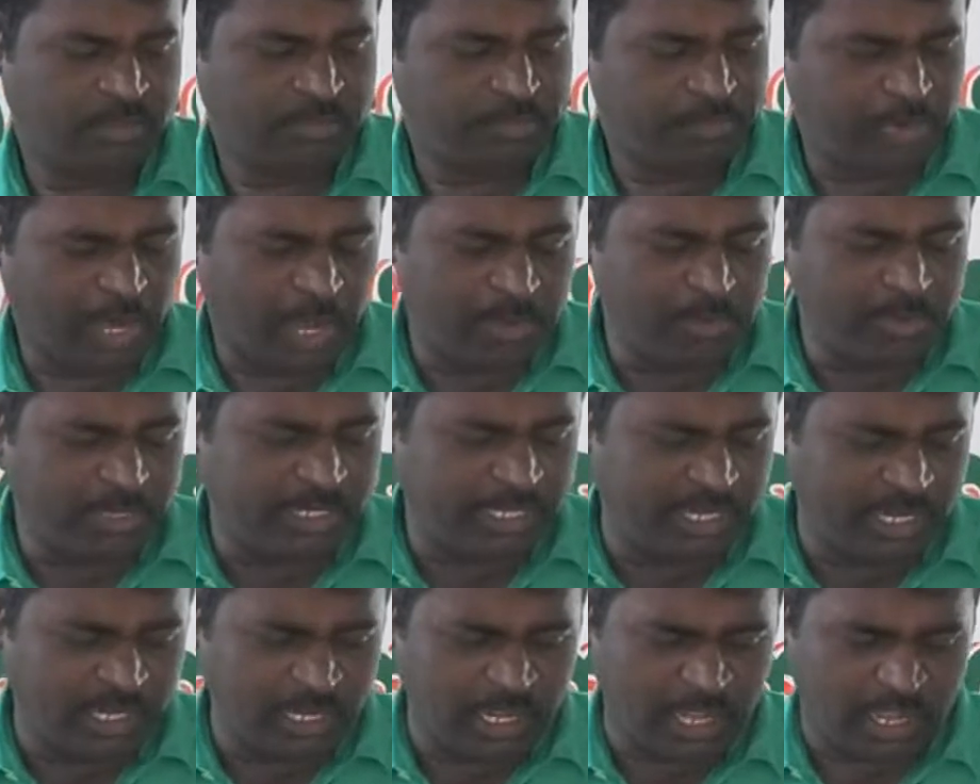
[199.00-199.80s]

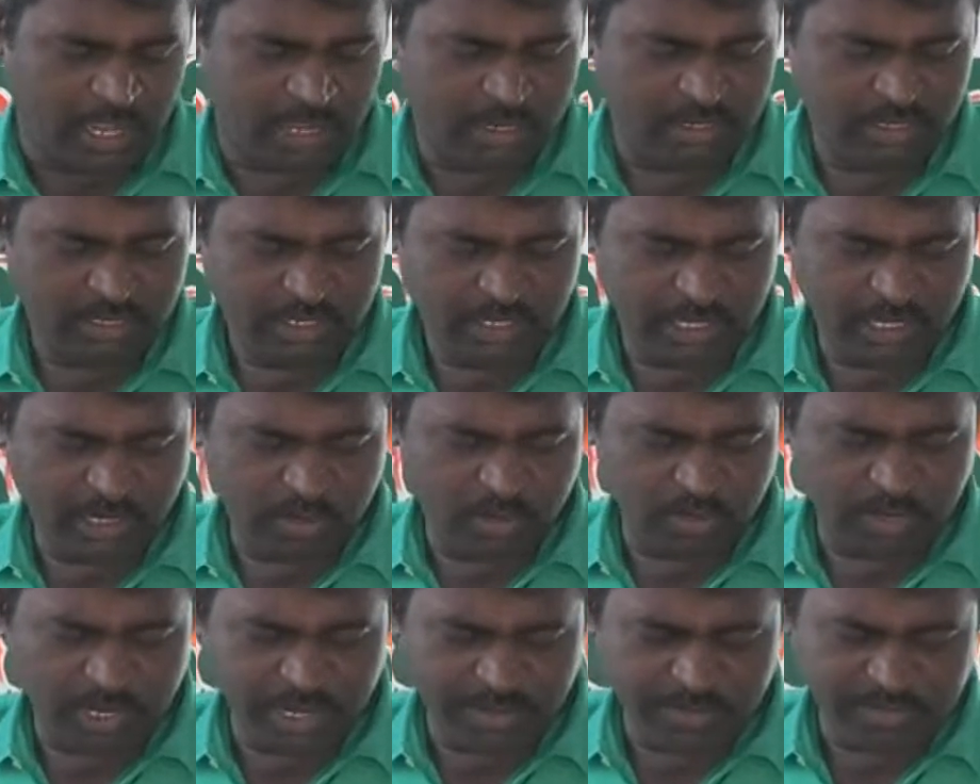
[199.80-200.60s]
ప్రాముఖ్యంగా
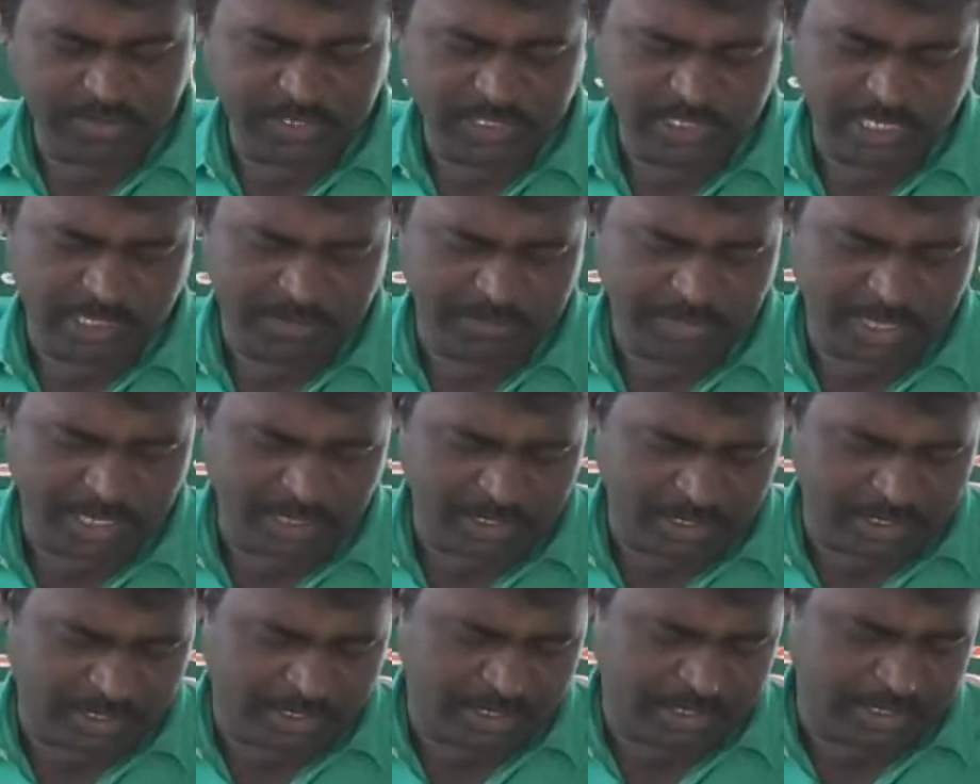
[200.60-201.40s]
ఇక్కడ ఉన్న విషయం
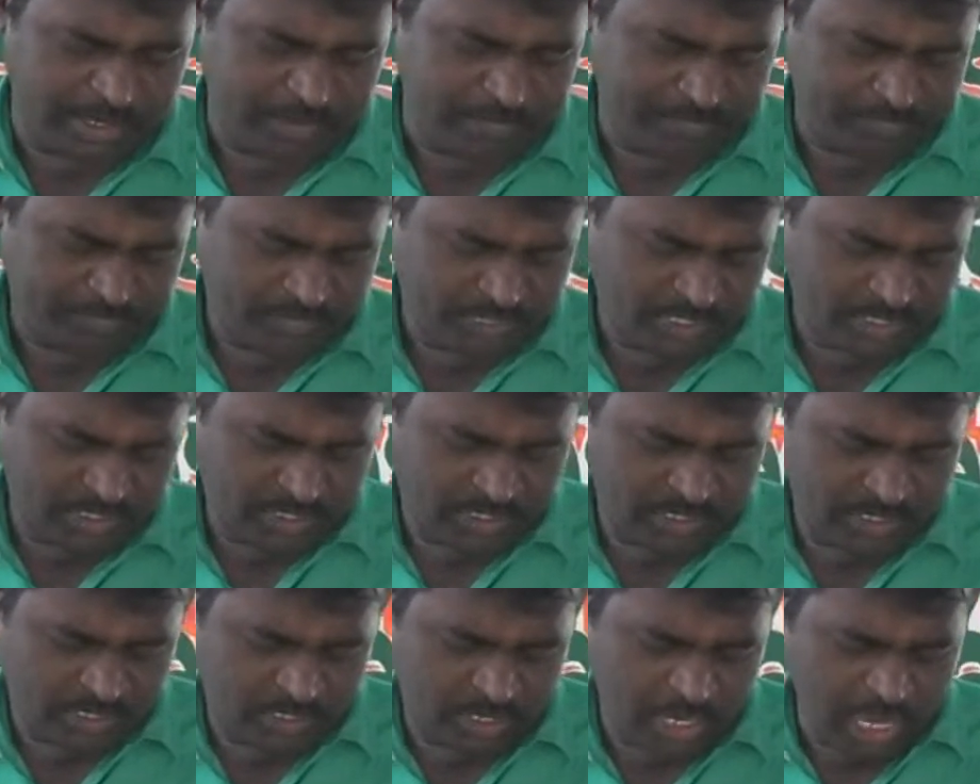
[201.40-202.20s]
ఏంటంటే
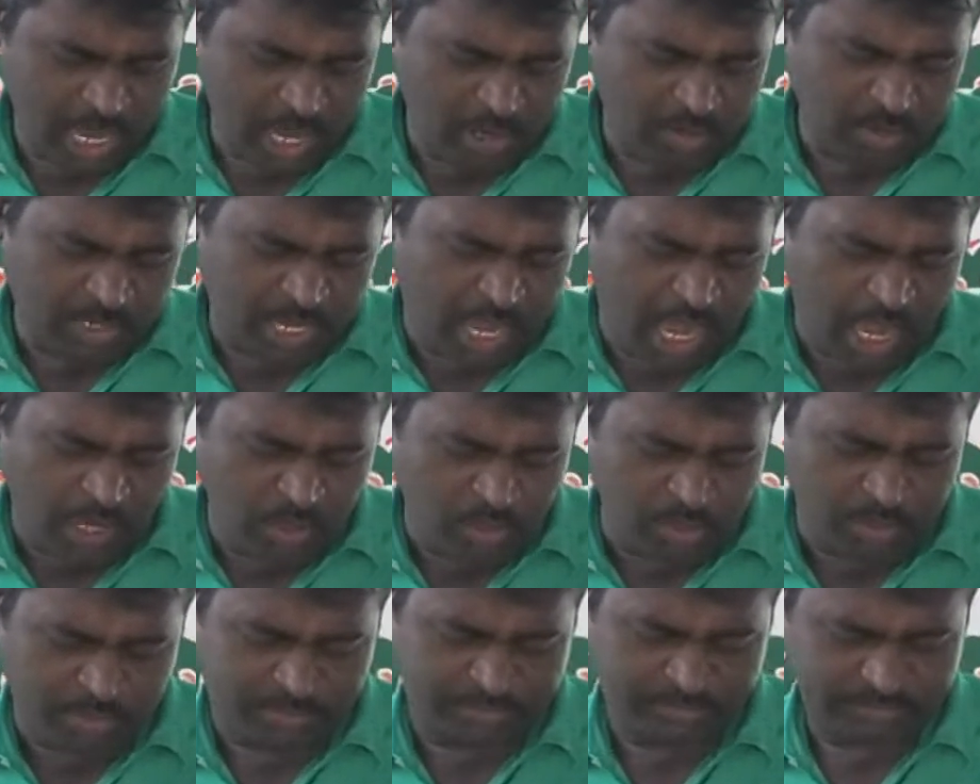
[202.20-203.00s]
నేను కాను